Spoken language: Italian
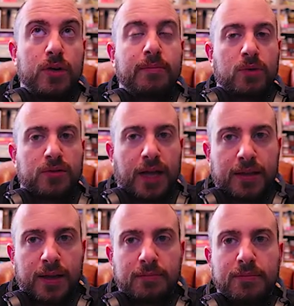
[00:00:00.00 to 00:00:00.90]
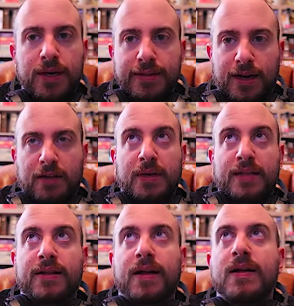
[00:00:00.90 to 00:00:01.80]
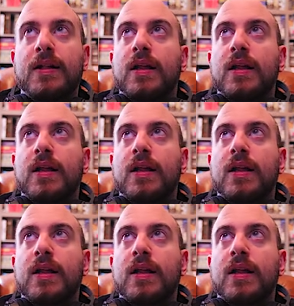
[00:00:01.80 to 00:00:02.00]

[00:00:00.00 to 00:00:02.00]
in montagna, letteralmente.